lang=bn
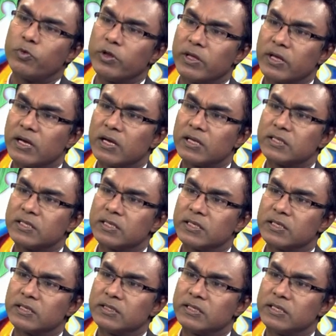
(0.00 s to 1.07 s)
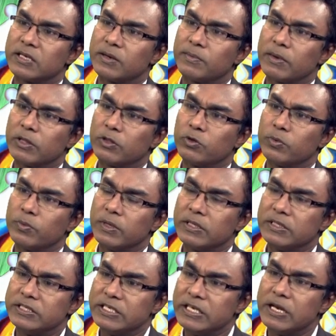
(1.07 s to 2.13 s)
পরীক্ষা আছে যেটার মাধ্যমে
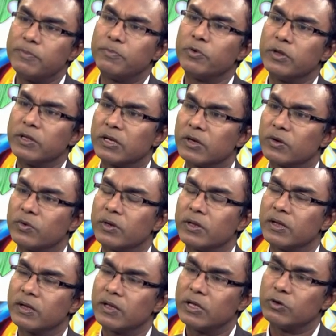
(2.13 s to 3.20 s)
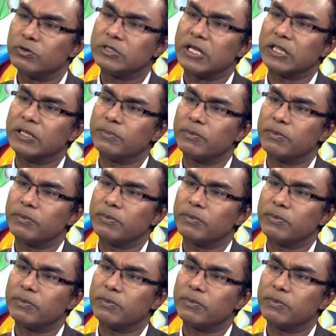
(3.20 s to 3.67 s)
জিনের পরীক্ষা করে কেউ জানতে